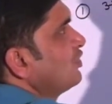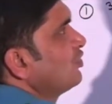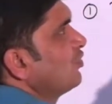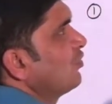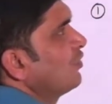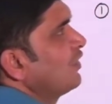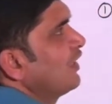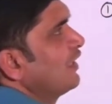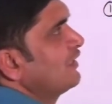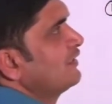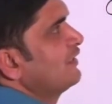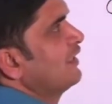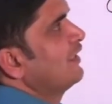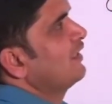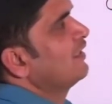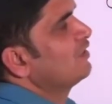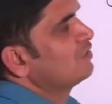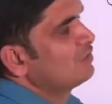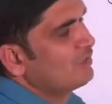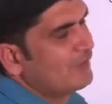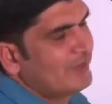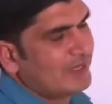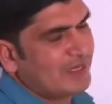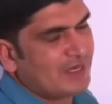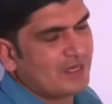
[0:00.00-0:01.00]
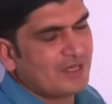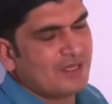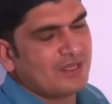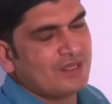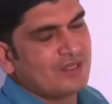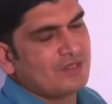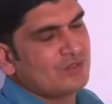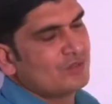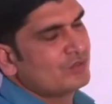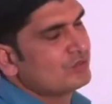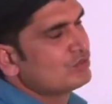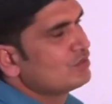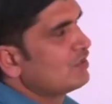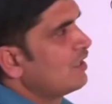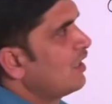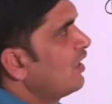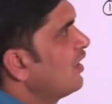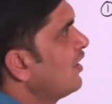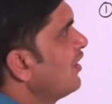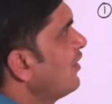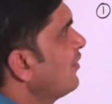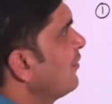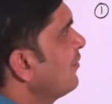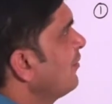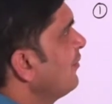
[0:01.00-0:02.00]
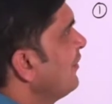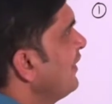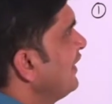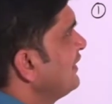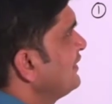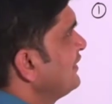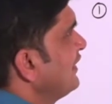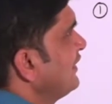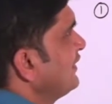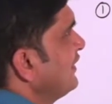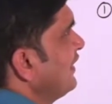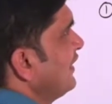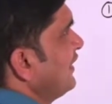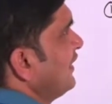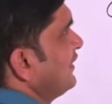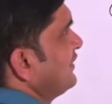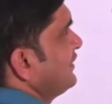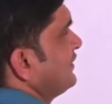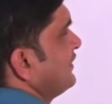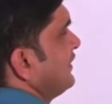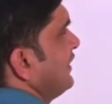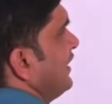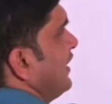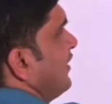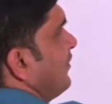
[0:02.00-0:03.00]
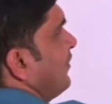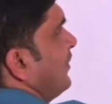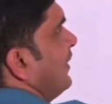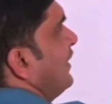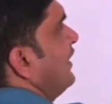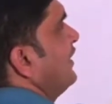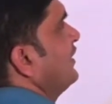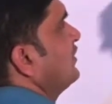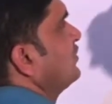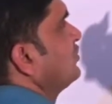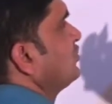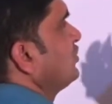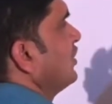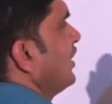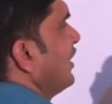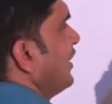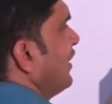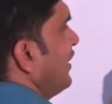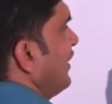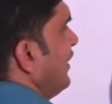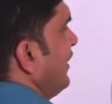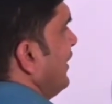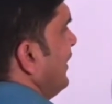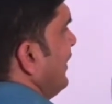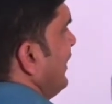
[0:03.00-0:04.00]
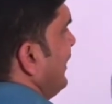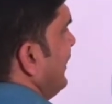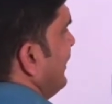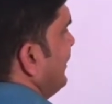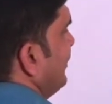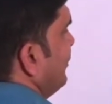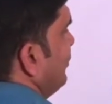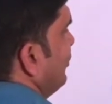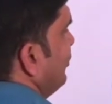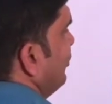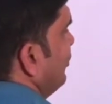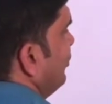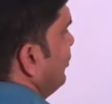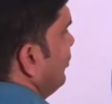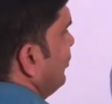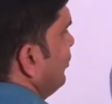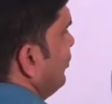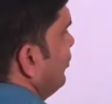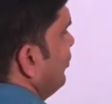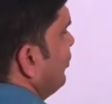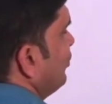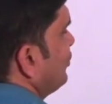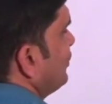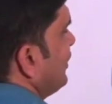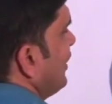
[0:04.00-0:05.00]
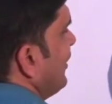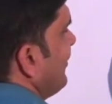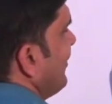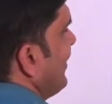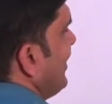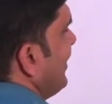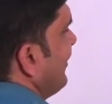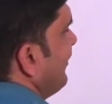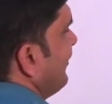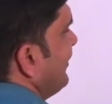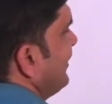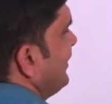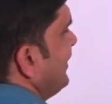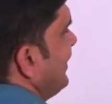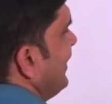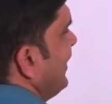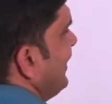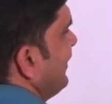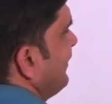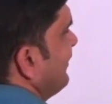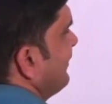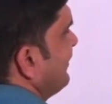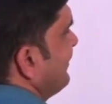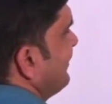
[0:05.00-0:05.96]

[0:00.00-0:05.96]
तो क्या जाएगा तुम्हारा उसका मैस आ जाएगा जैसे यहां पर चार आया है दूसरा भाग विधि